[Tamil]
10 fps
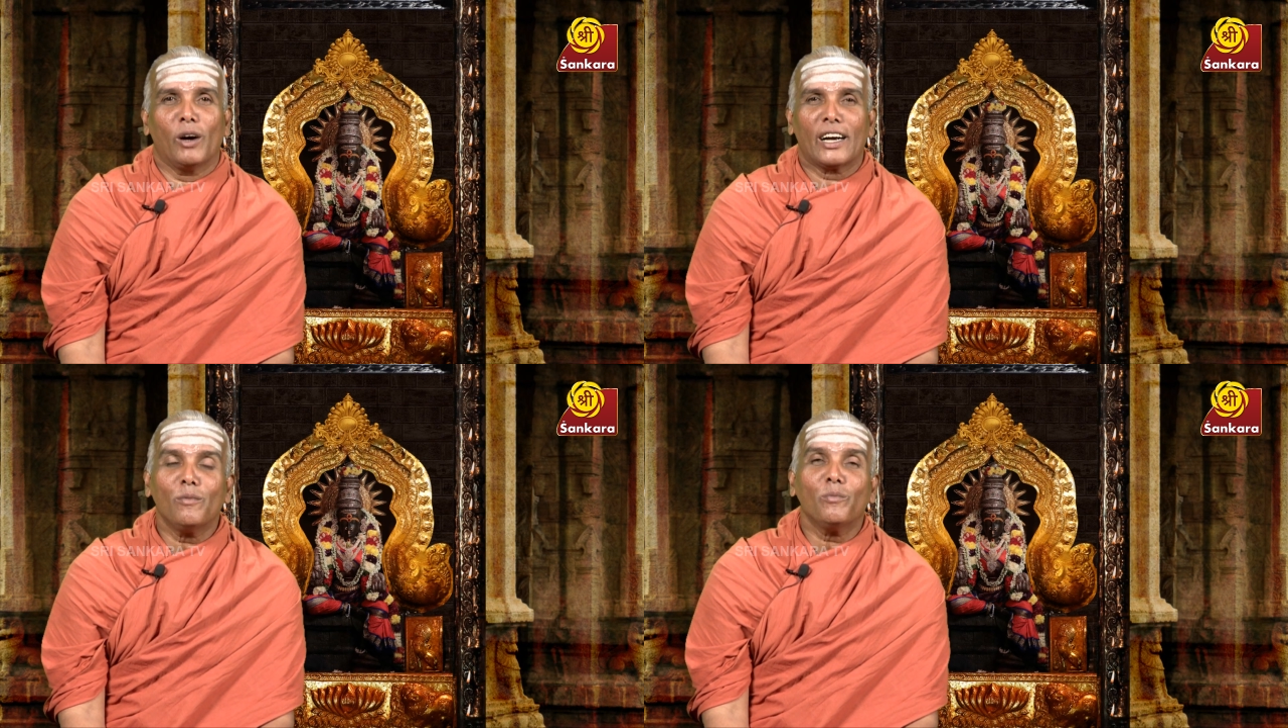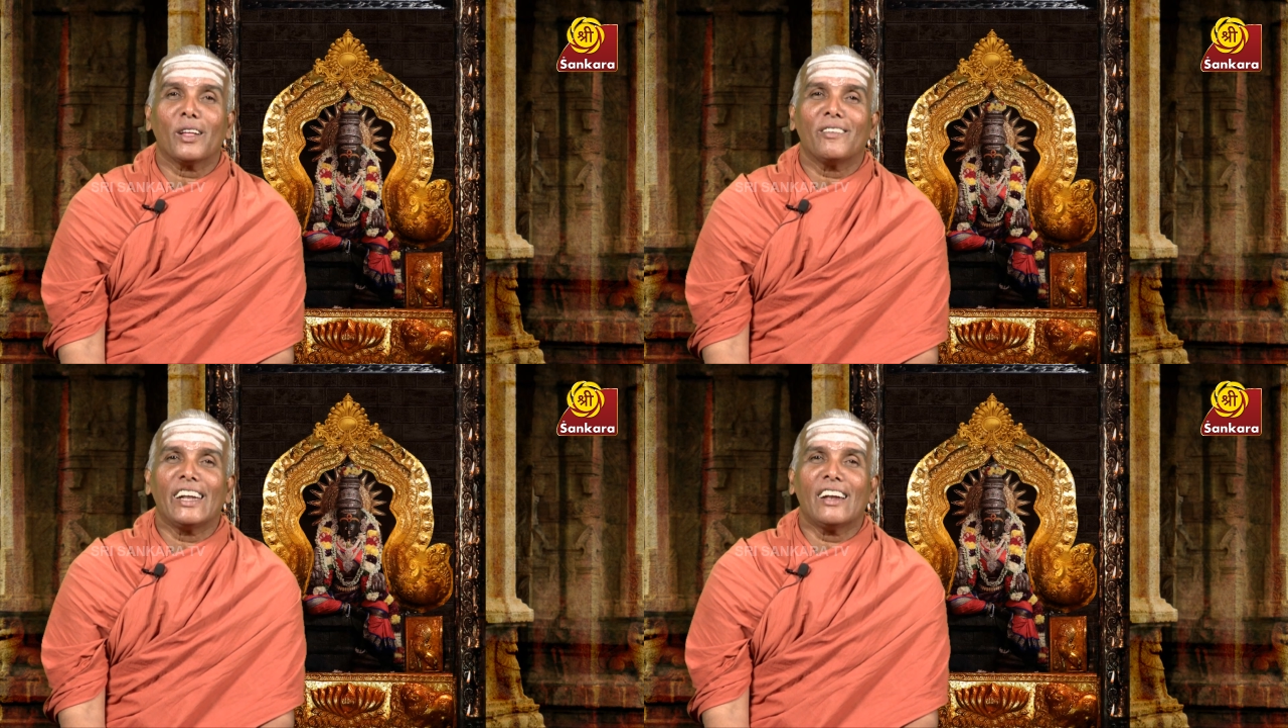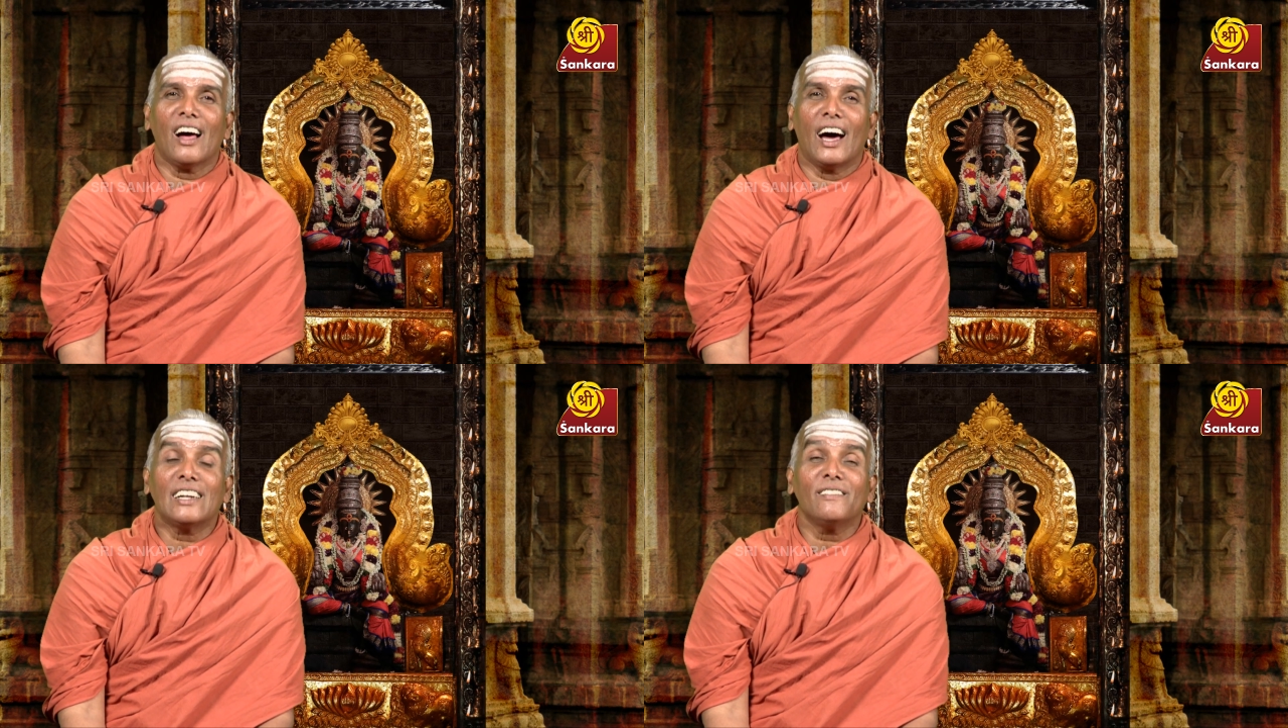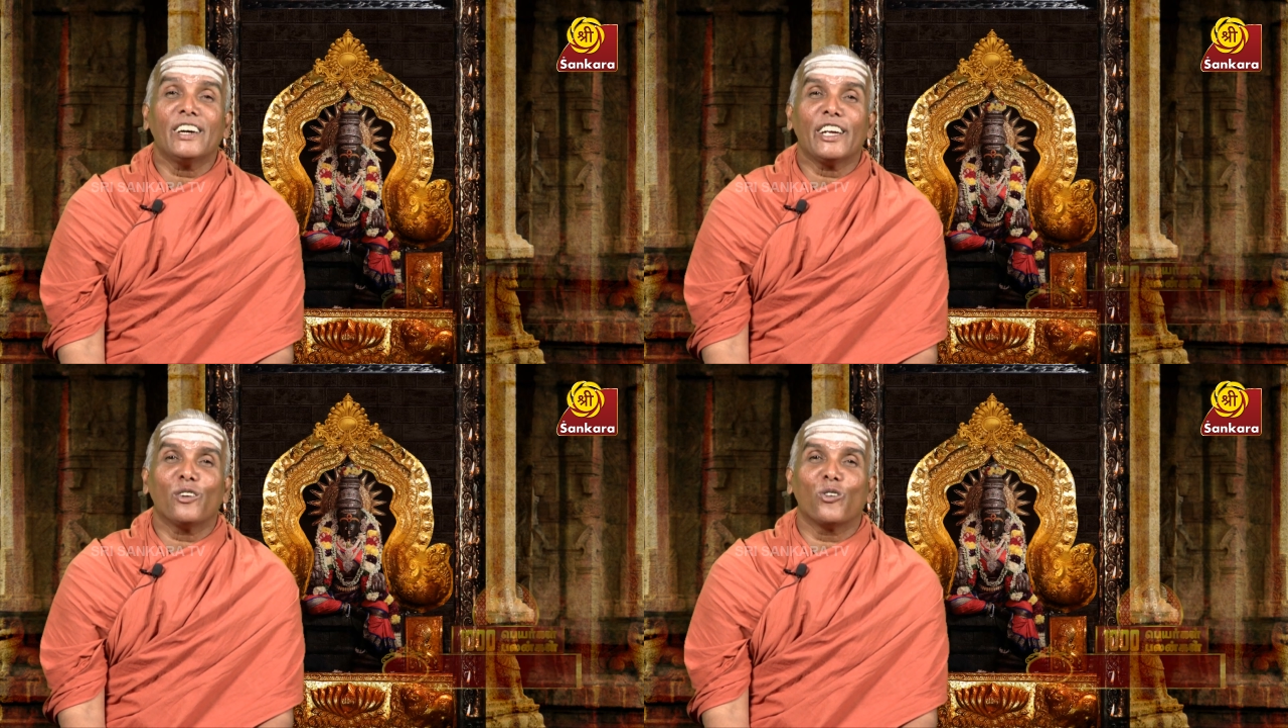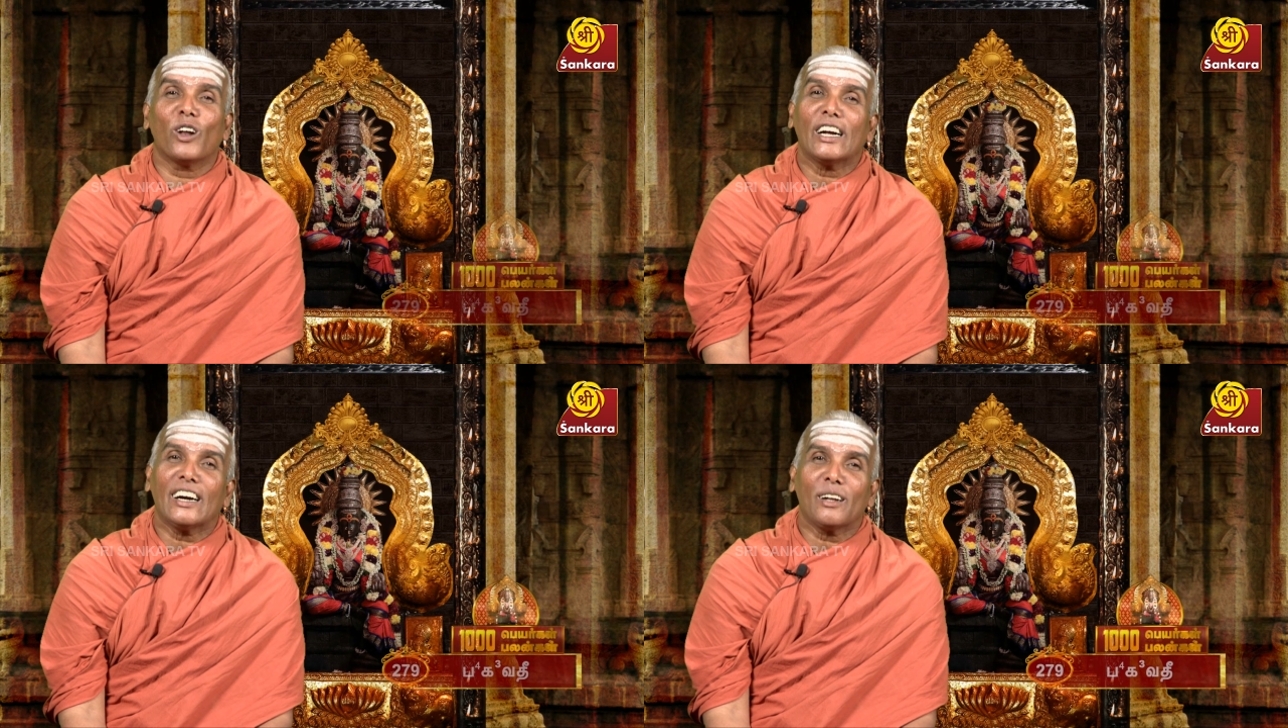பகம் அப்படின்னா அறுவகை
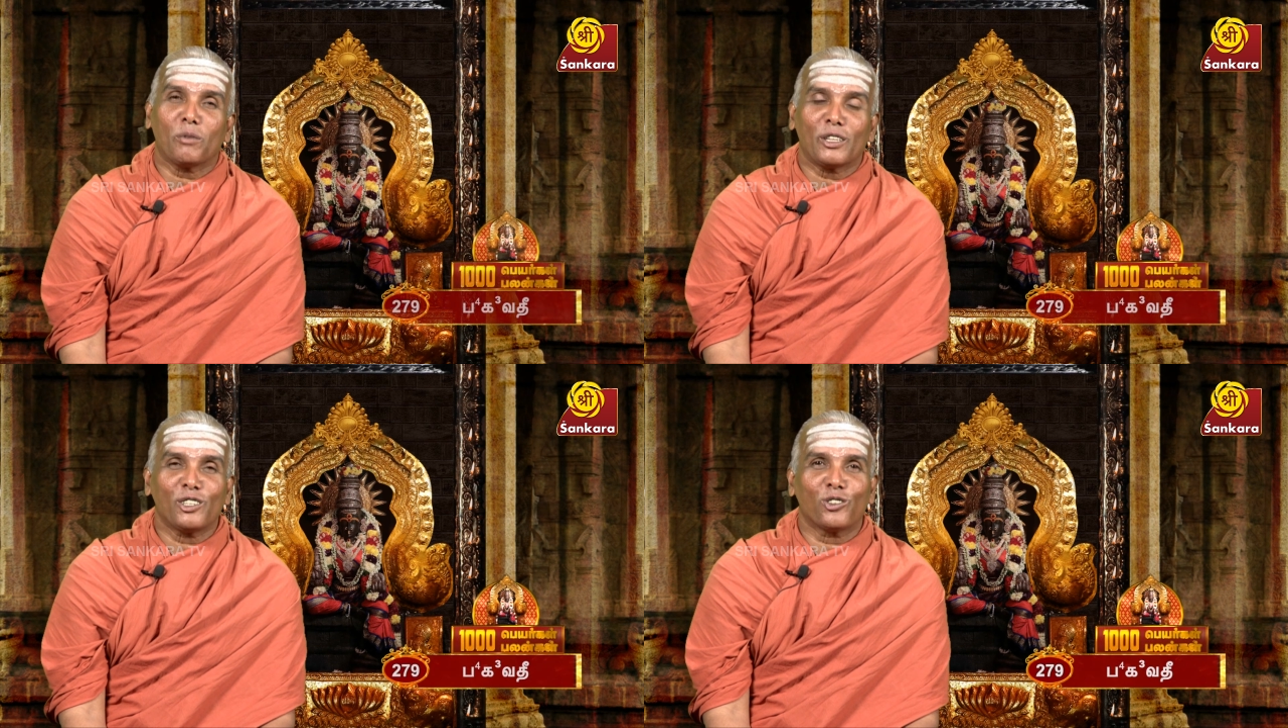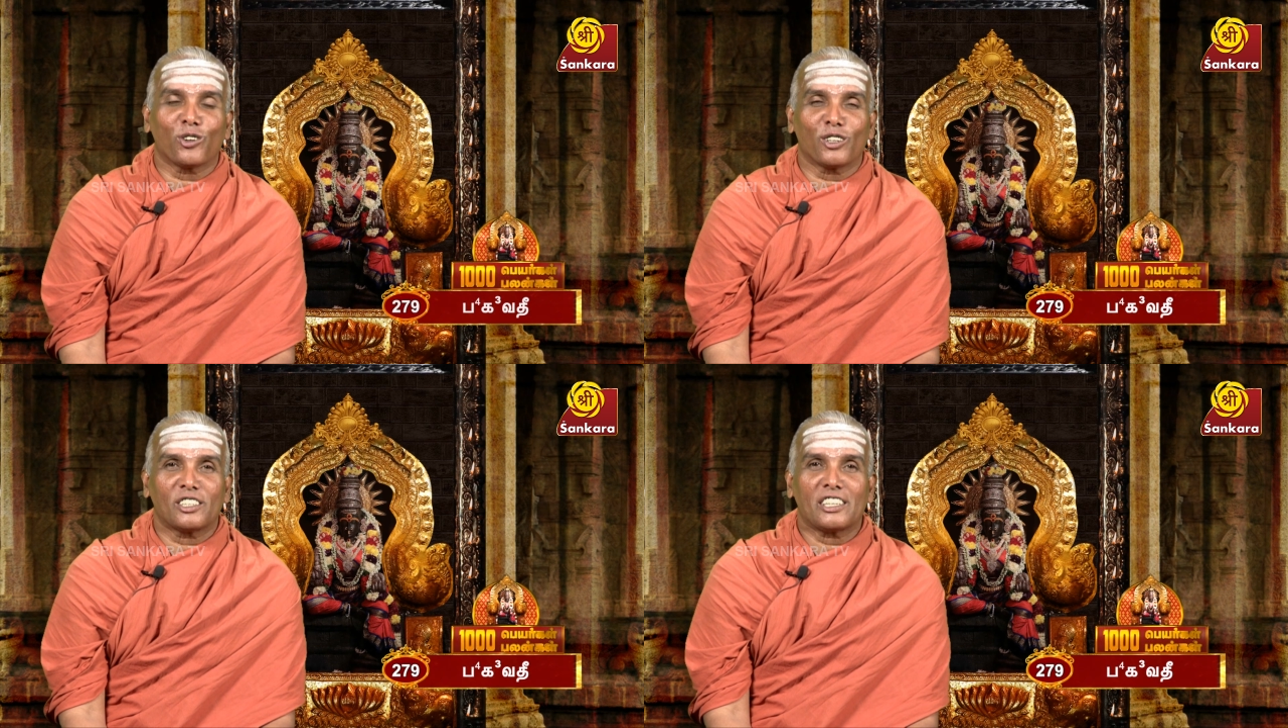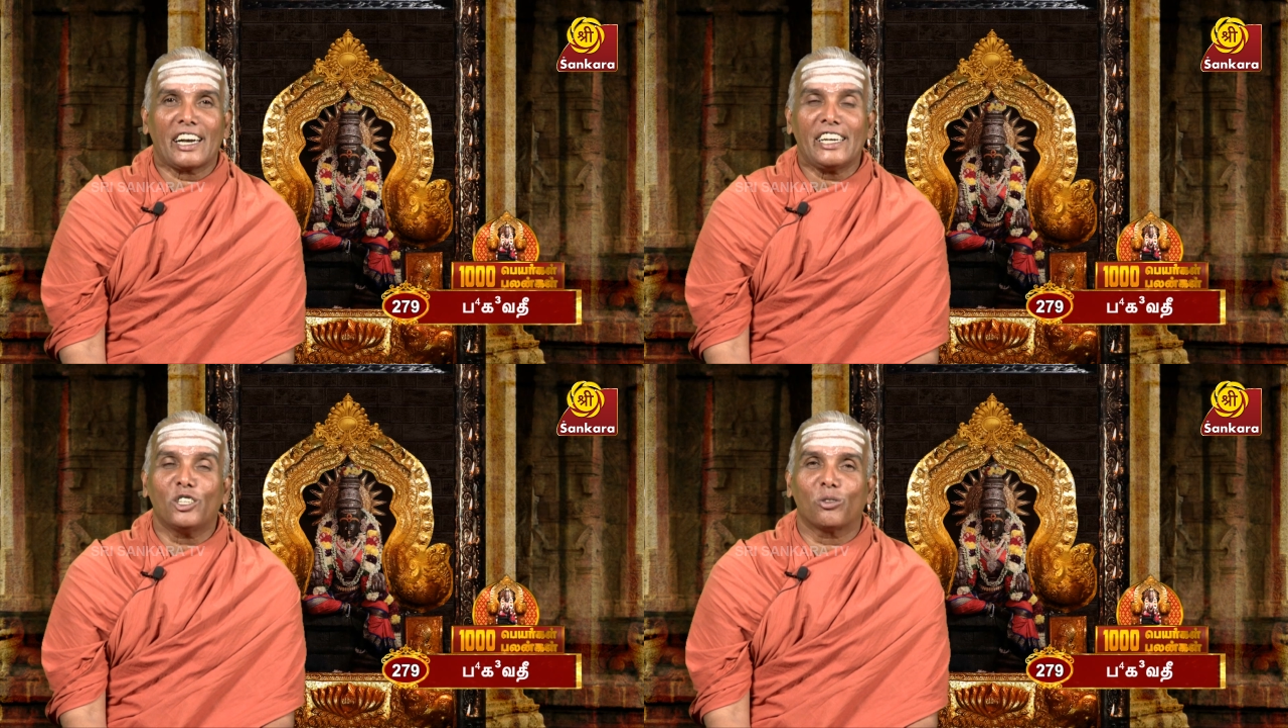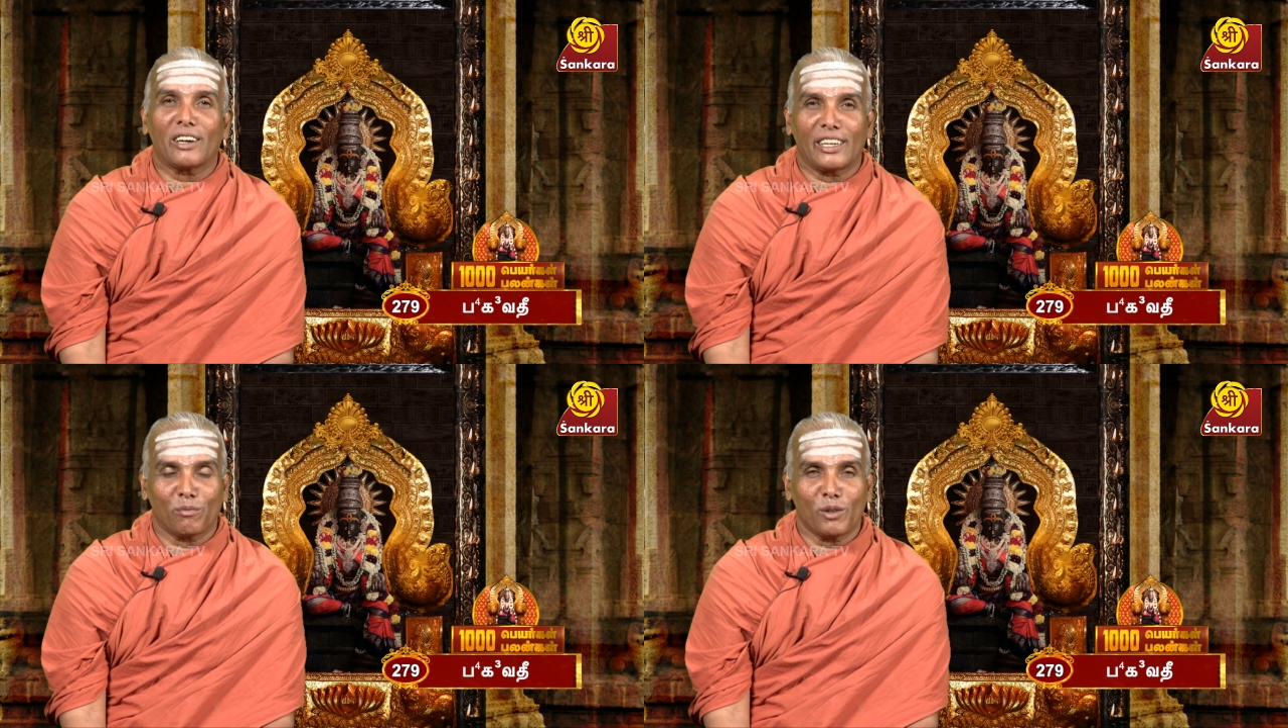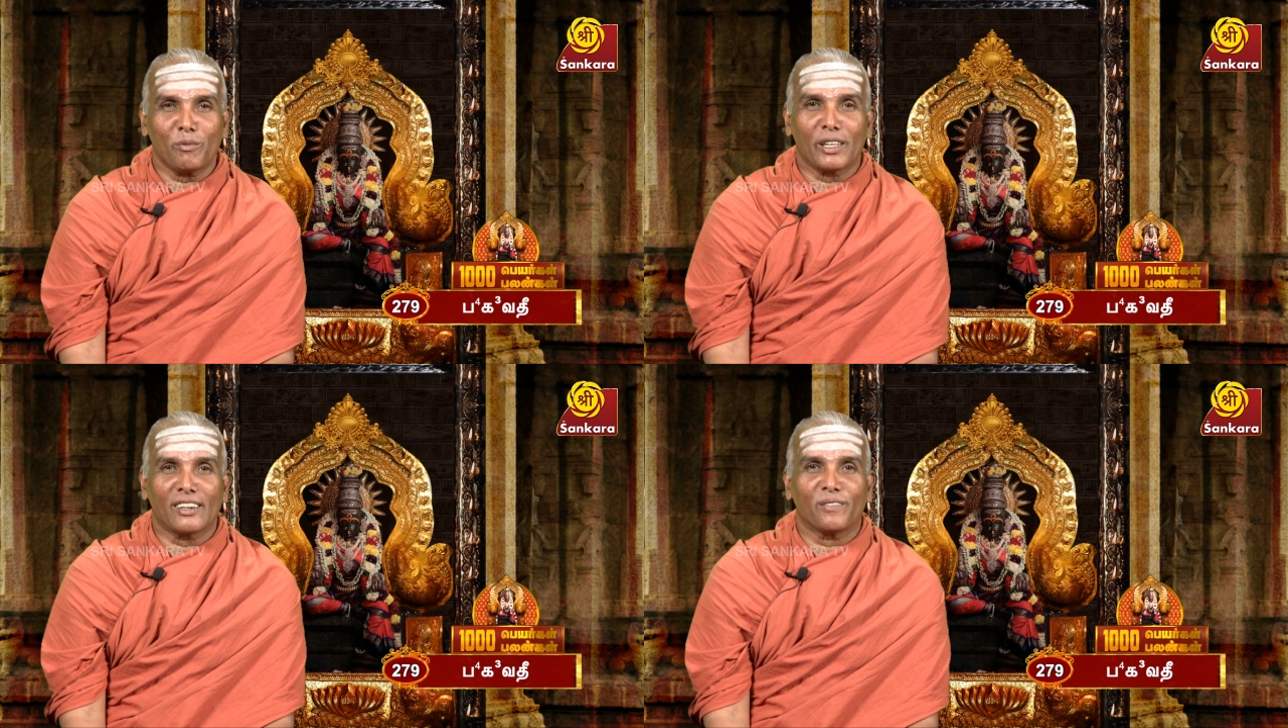குணங்களை பற்றி சொல்கிறது
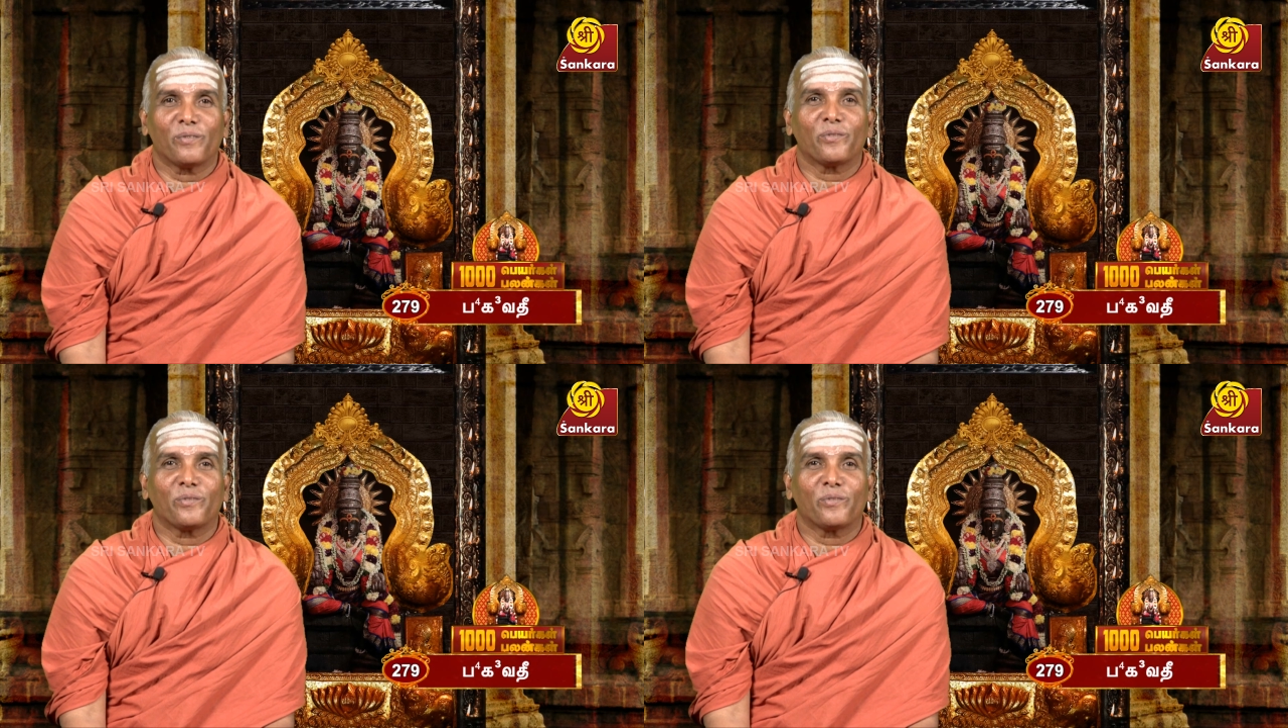சடைஸ்வரியம்னு பேர்